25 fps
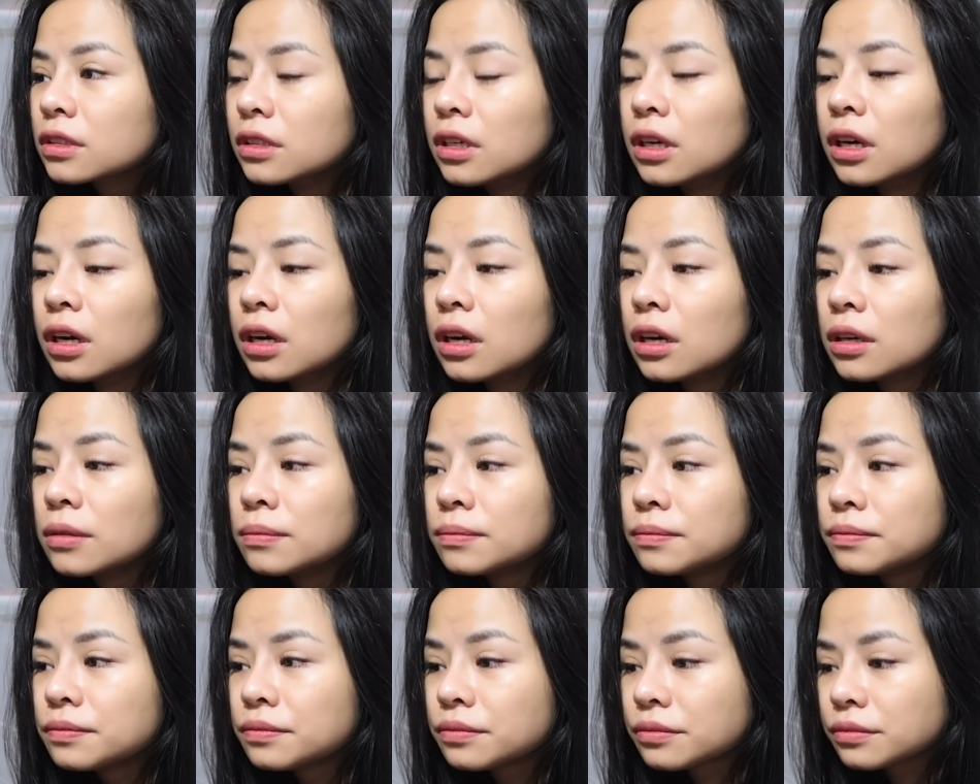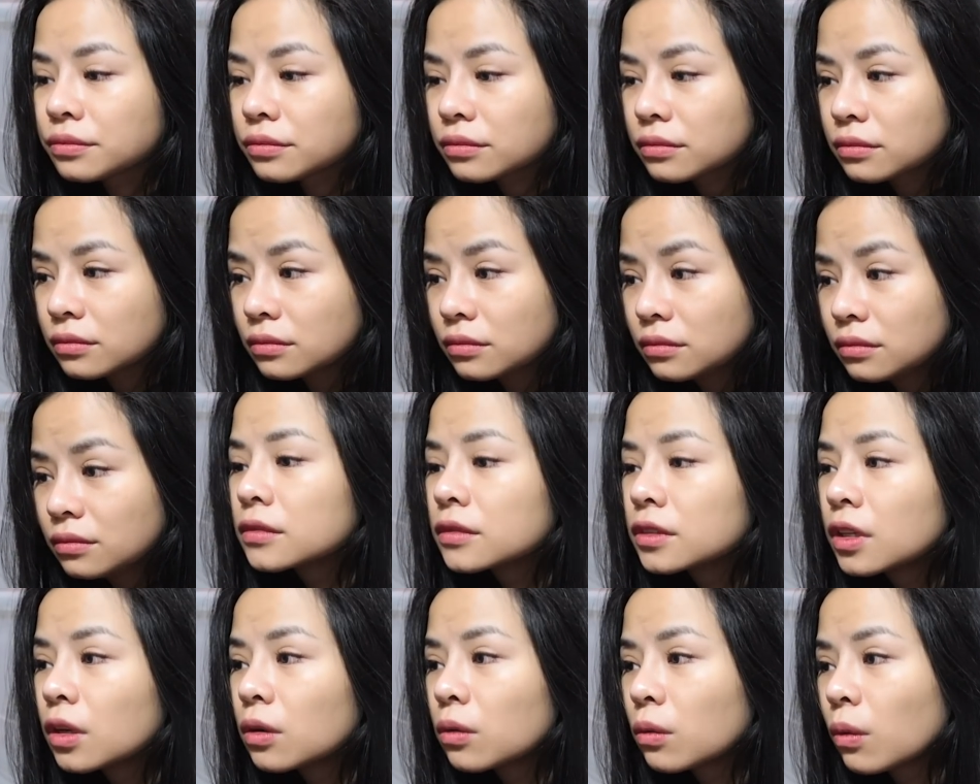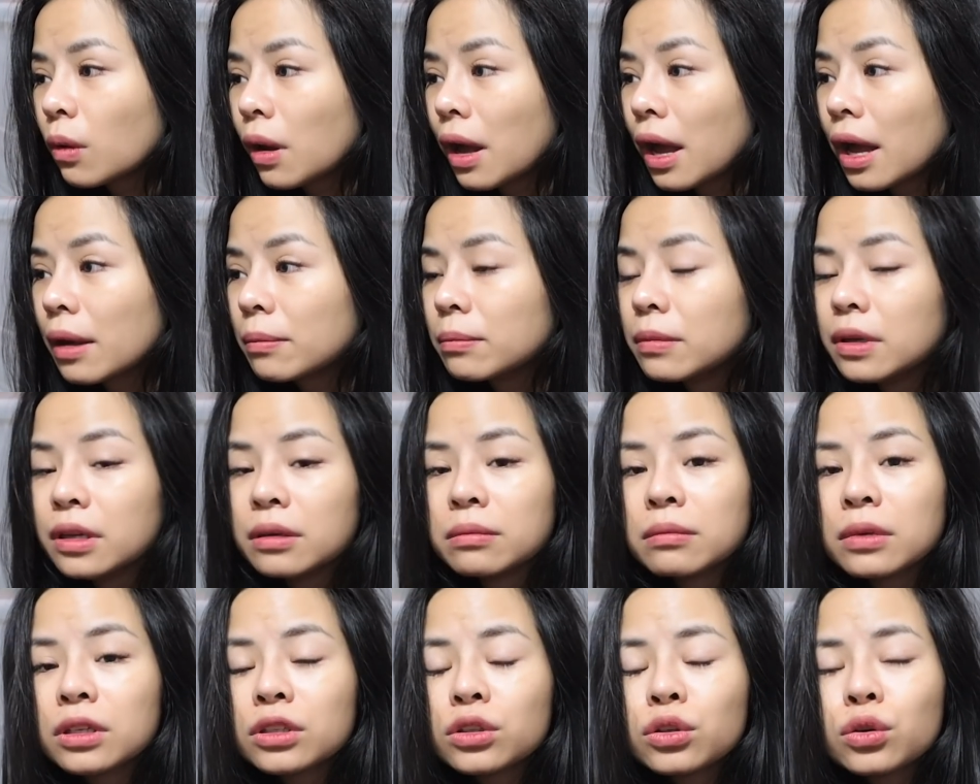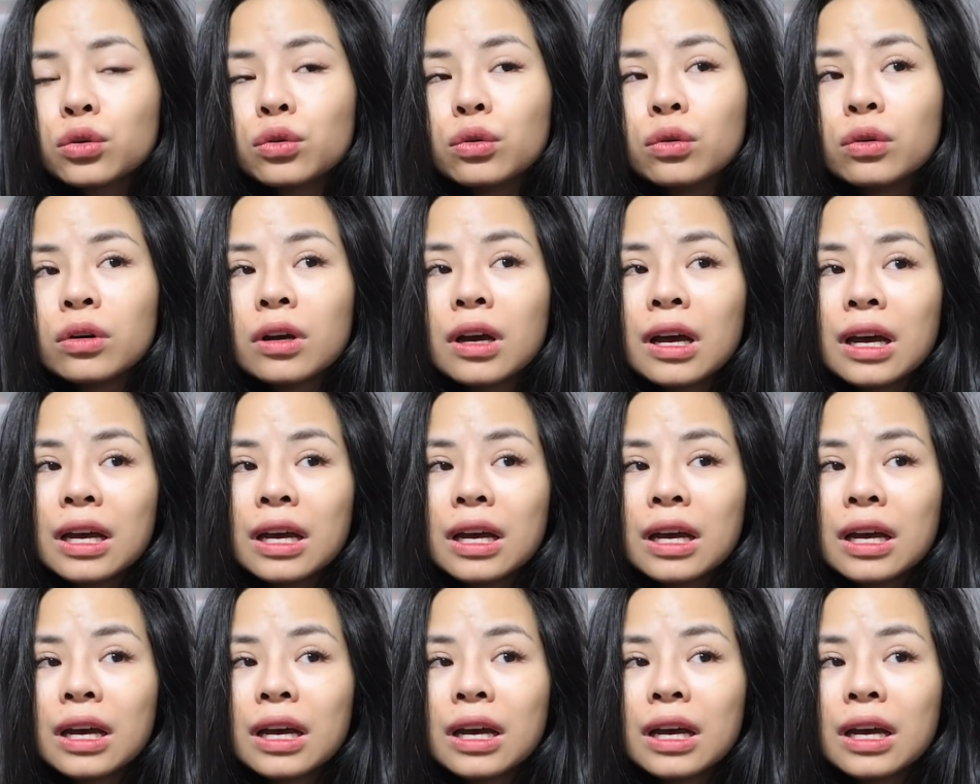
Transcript: um, Hôm qua bị mất ngủ.